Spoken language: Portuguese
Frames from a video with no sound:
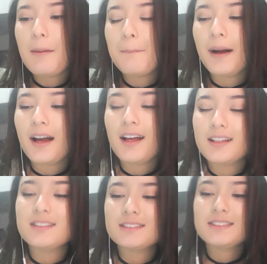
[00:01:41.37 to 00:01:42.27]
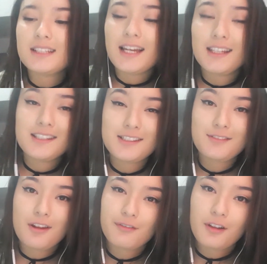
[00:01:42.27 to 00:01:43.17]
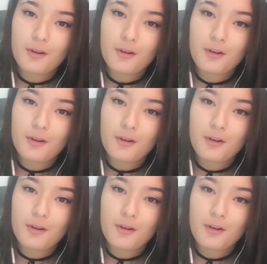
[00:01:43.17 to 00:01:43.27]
mas elas vieram falar